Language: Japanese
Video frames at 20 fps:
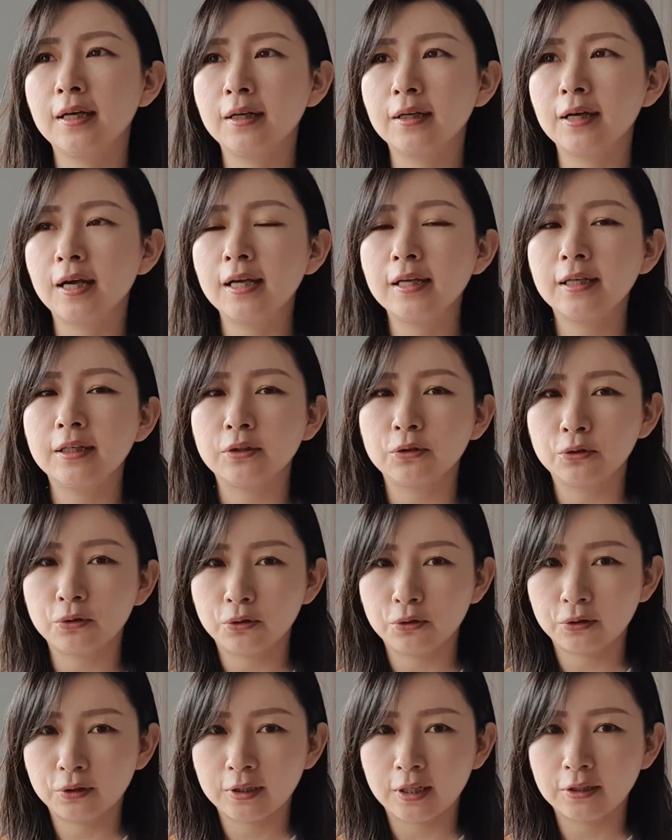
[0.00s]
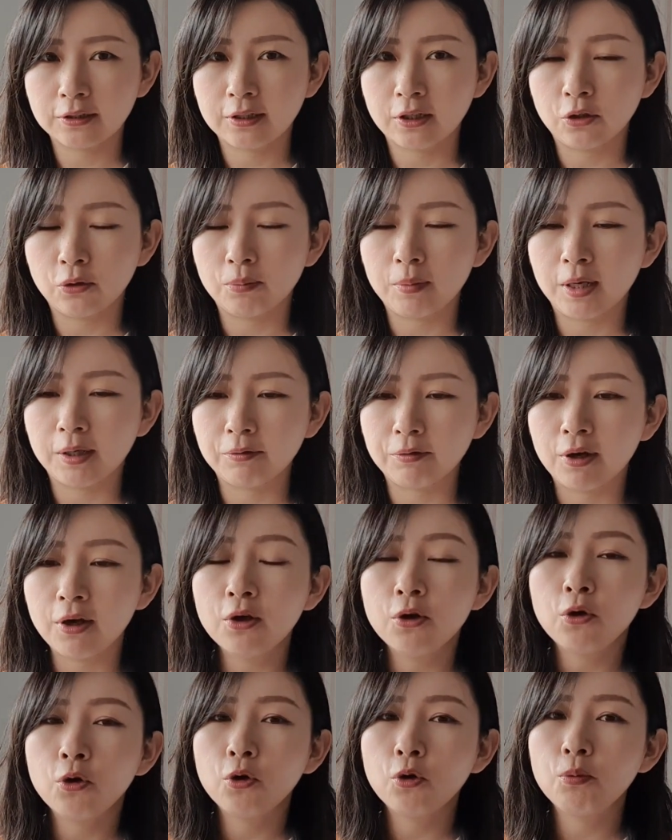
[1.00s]
が海外のクルーズ客船の場合は
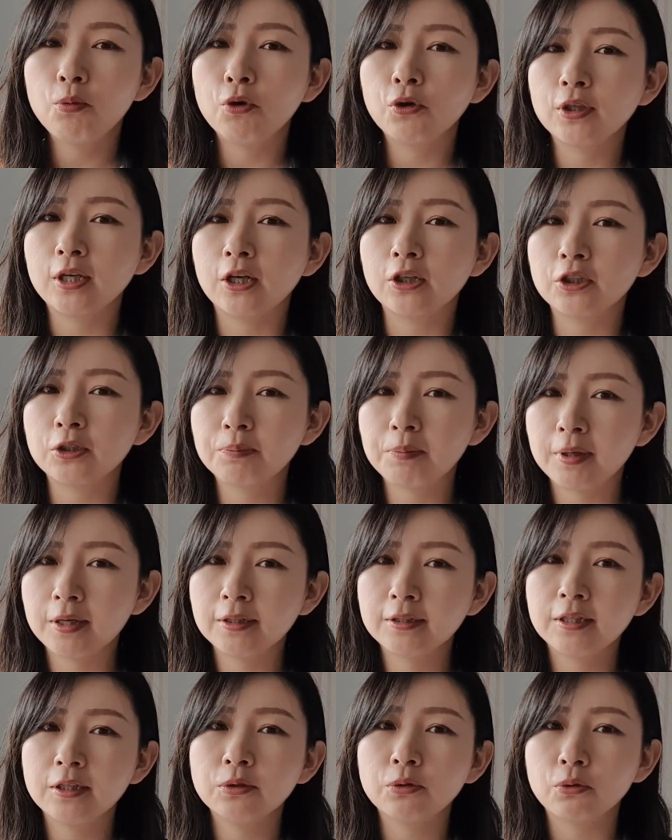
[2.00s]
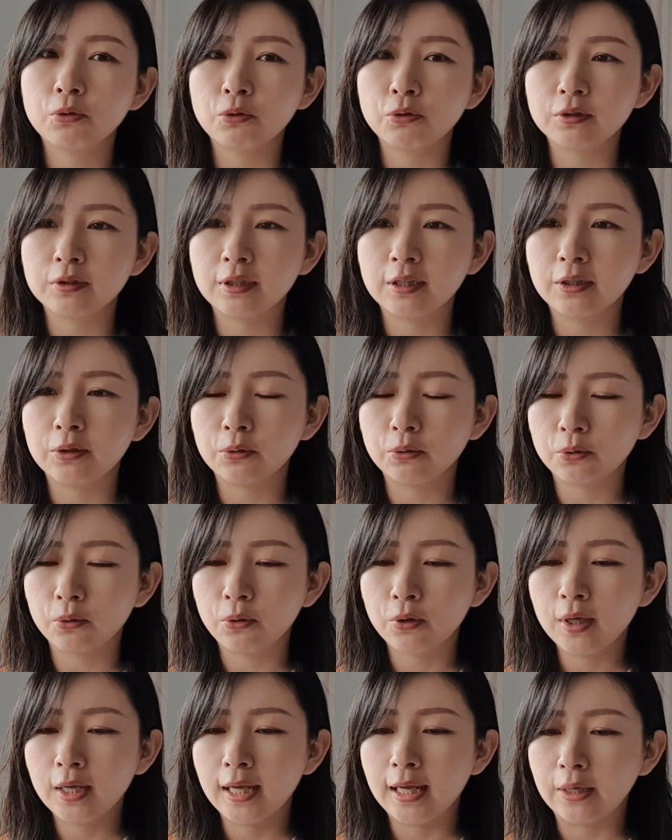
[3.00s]
ほぼ100%と言っていいほ
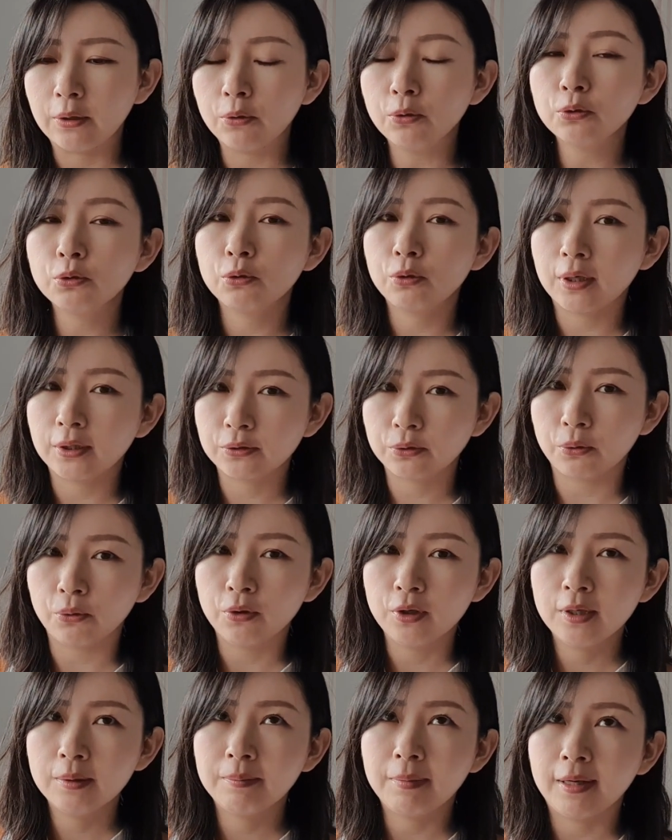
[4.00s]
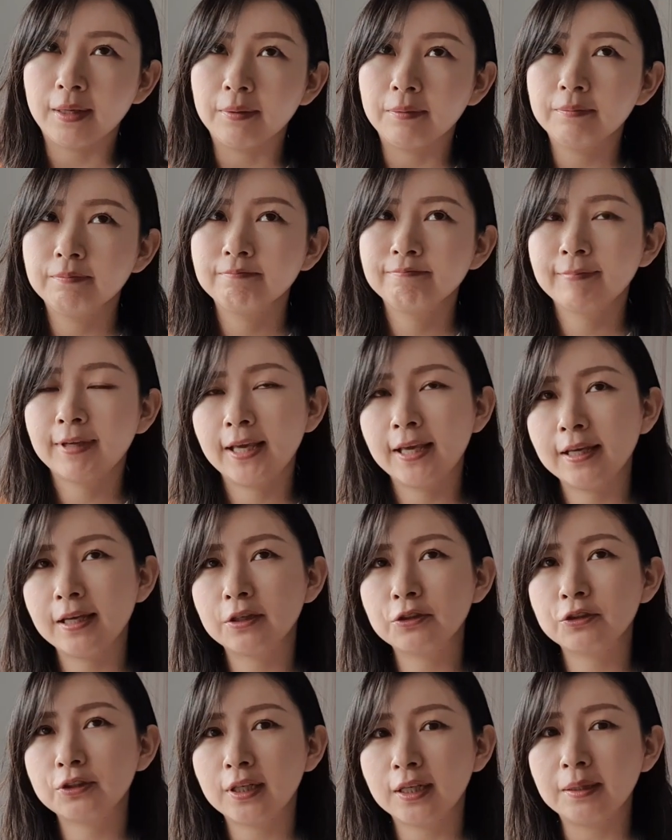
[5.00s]
どえコントラクトまあ契
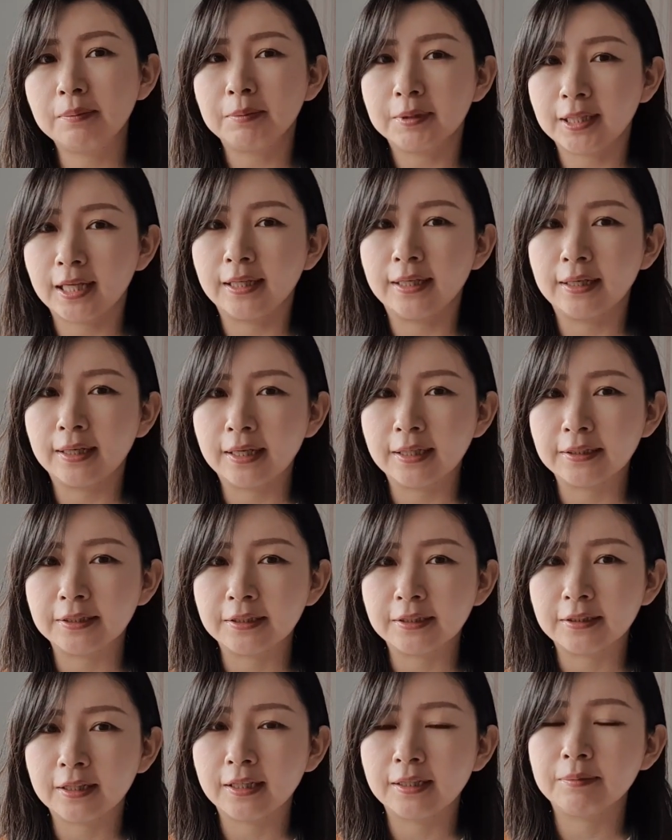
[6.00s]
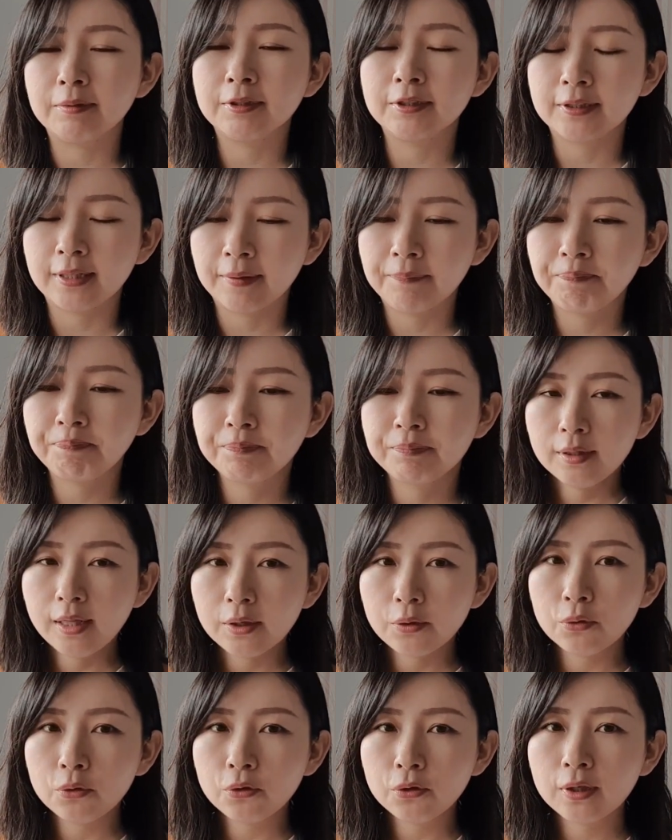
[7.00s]
約社員みたいな感じになりますねで
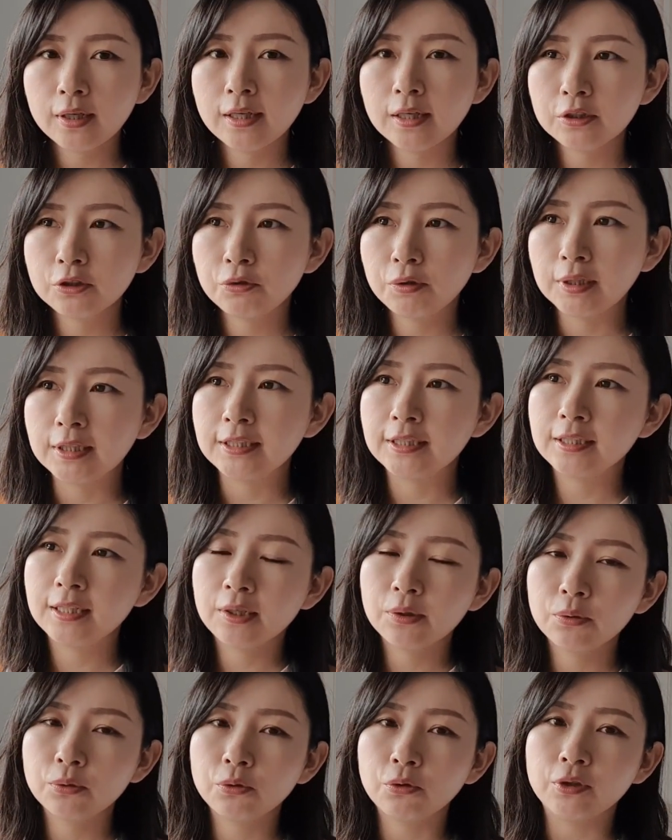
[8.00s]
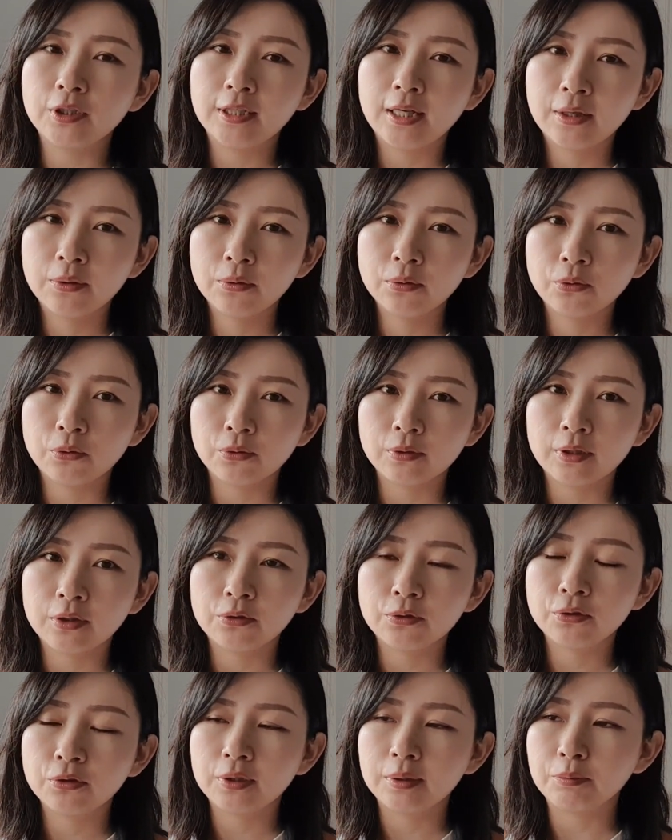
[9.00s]
この契約は1年ごと2年ごとってい
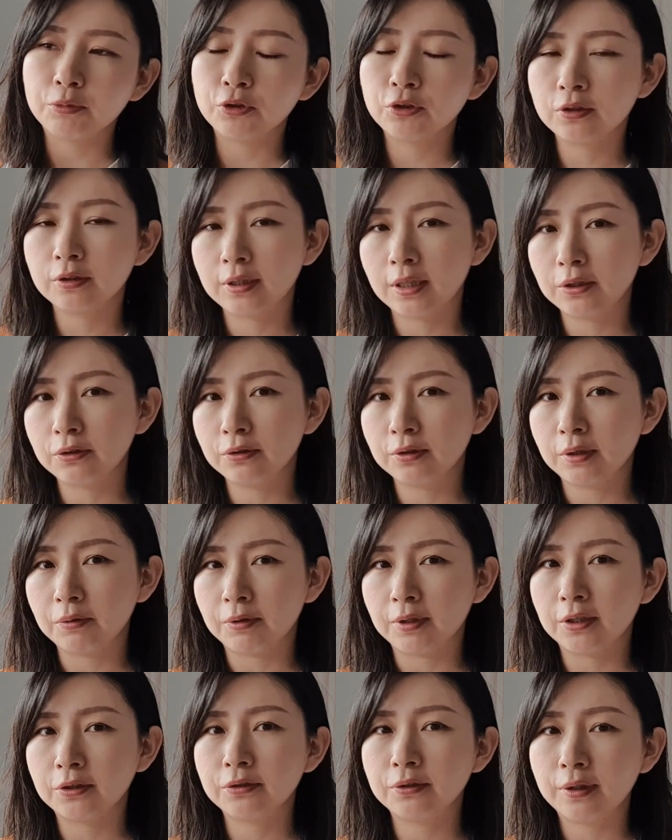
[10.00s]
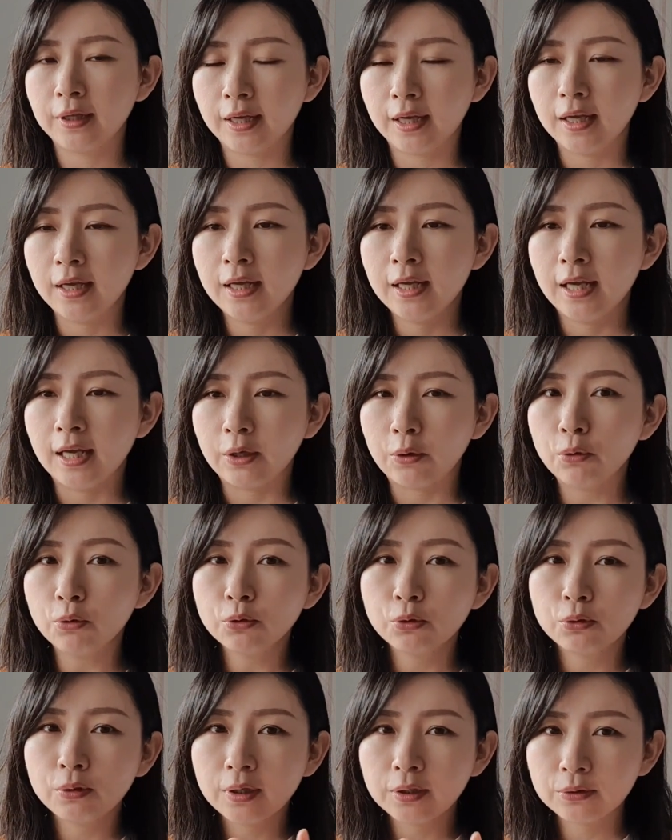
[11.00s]
う風に結んでいくんではなくて
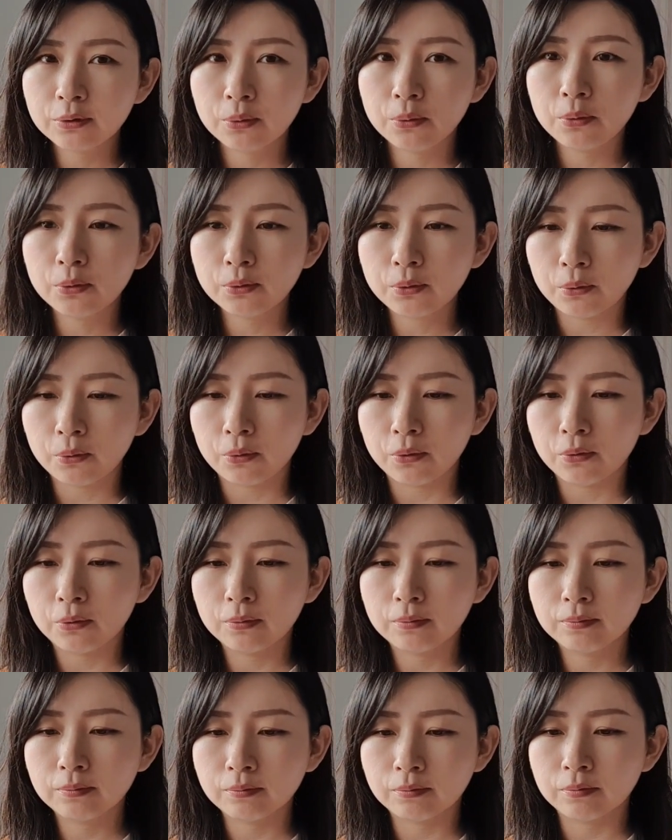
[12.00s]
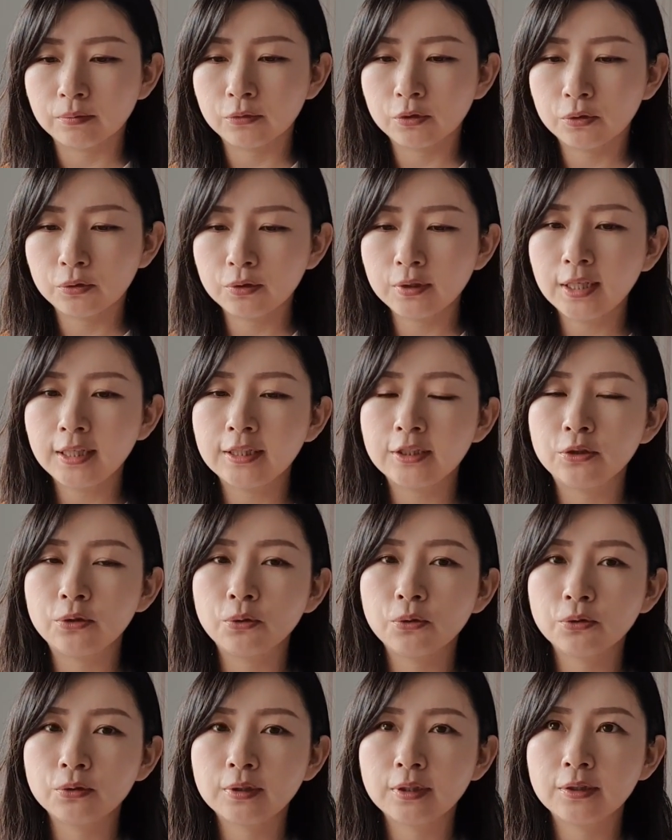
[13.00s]
コントラクトごとうん、船に
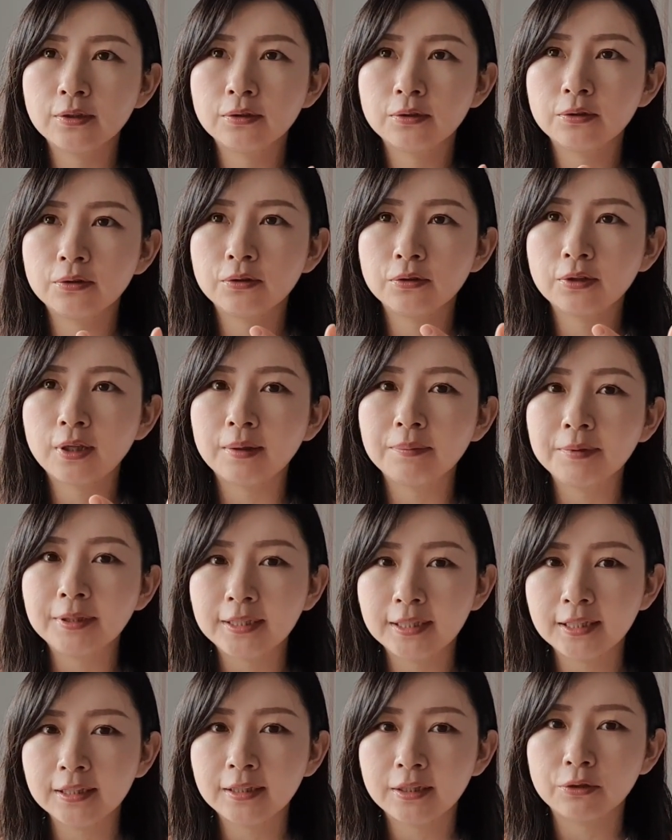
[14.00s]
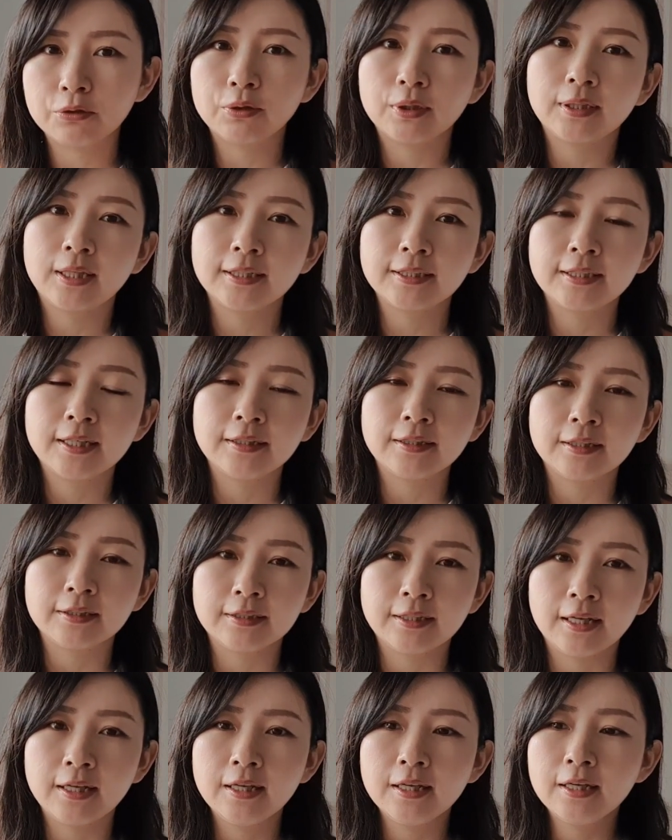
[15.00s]
乗船するたびにっていう形なんです
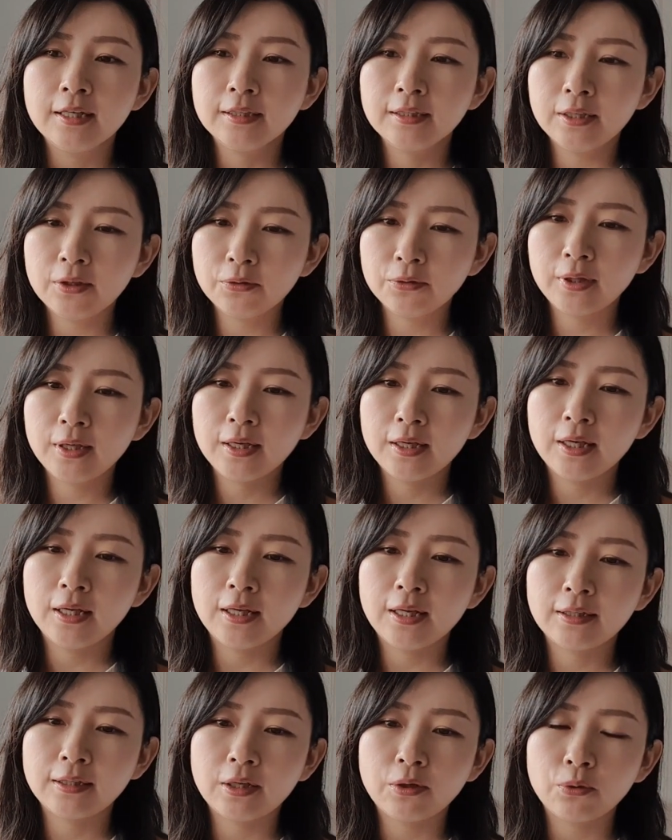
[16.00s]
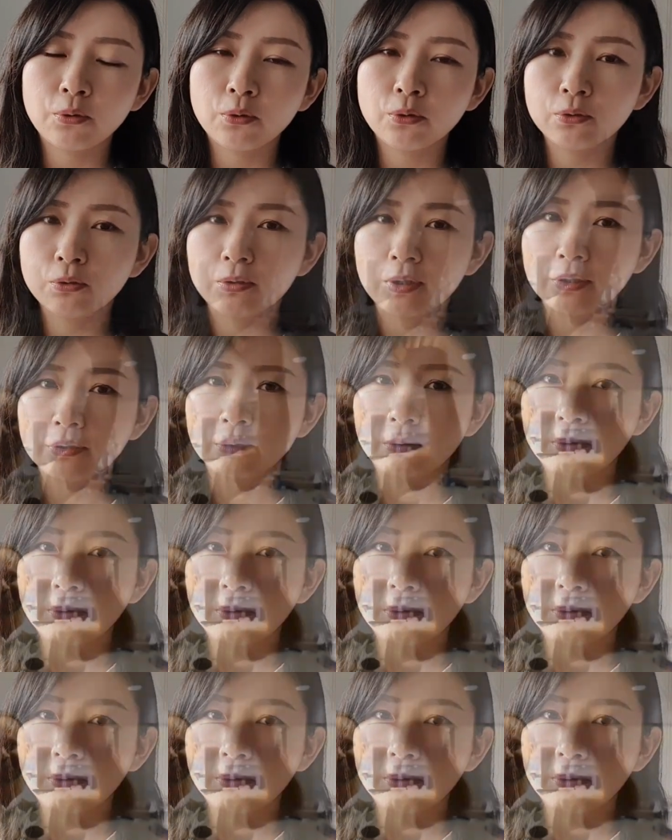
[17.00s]
ねなのであなたのコントラク